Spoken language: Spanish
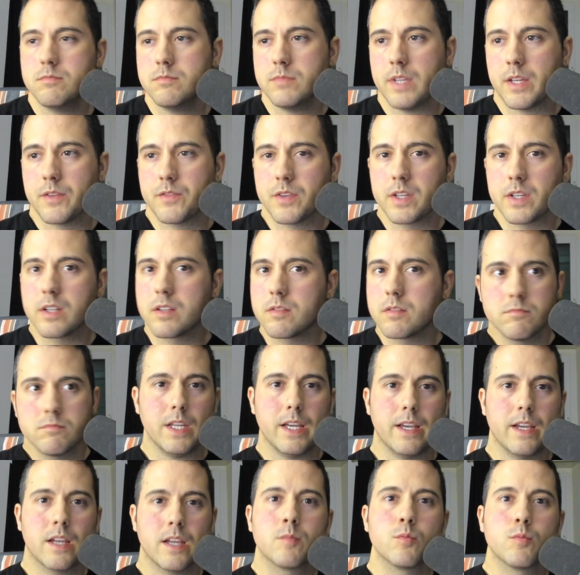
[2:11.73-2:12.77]
En fin,
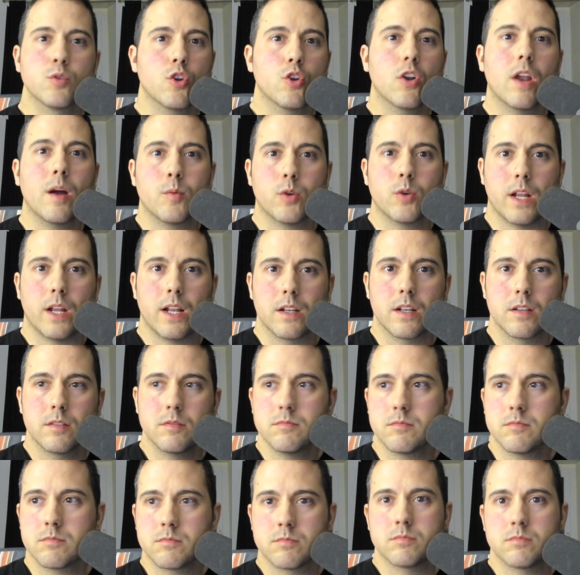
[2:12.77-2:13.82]
el mundo laboral
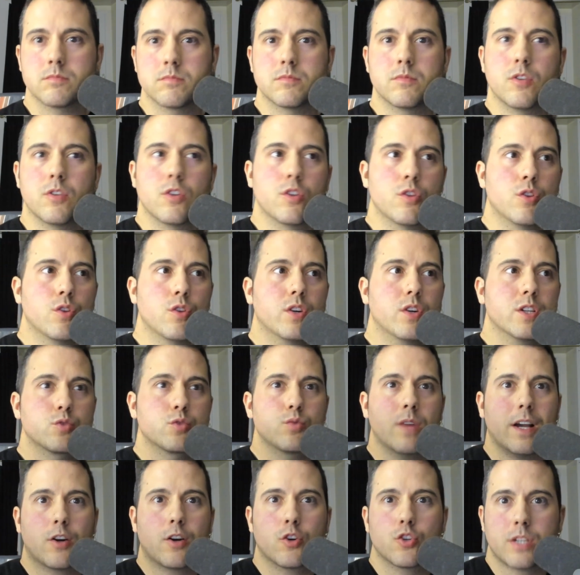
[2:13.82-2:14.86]
mm, no es
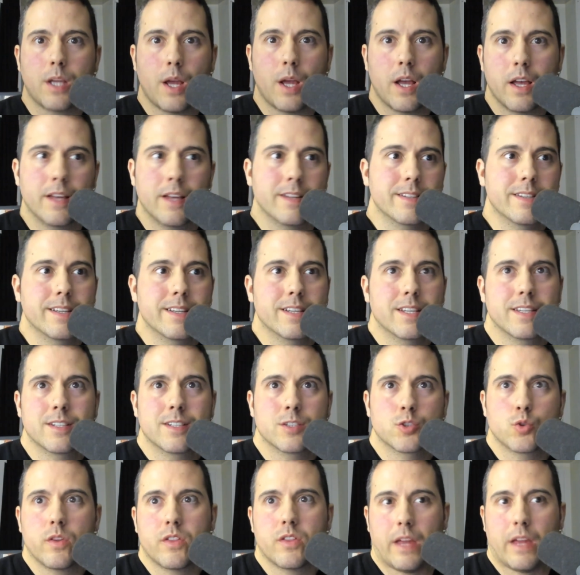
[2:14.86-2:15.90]
una cosa de
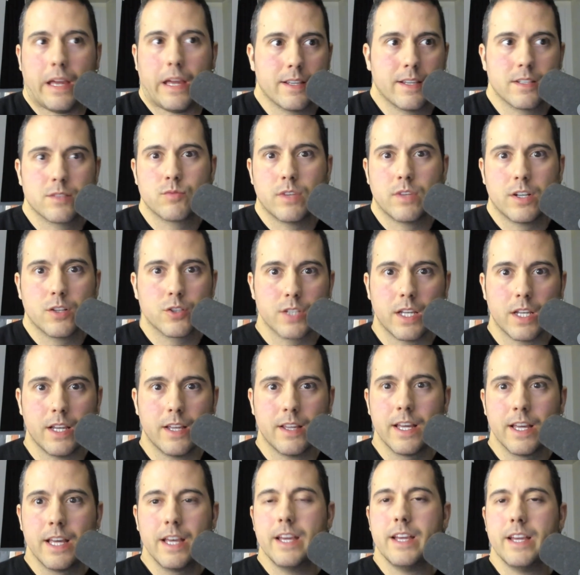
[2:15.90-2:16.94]
Suiza, es una
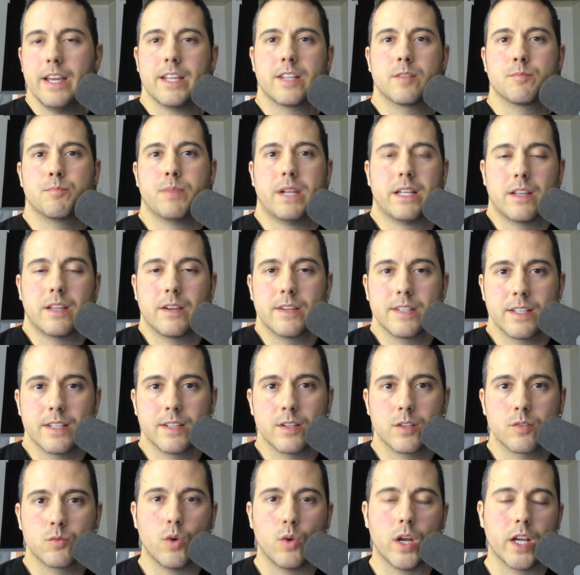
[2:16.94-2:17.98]
cosa en, prácticamente
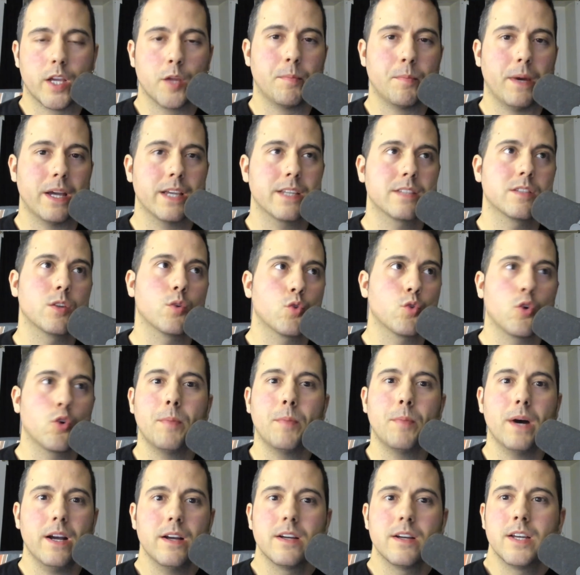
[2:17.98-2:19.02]
en cualquier país de
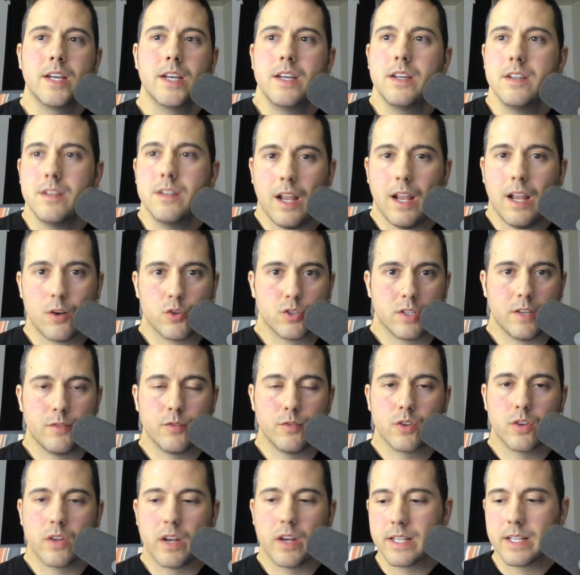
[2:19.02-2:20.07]
Europa las cosas
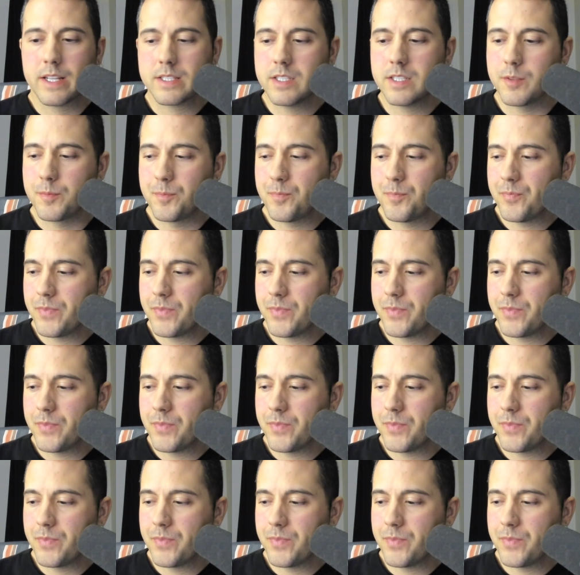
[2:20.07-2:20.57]
funcionan así.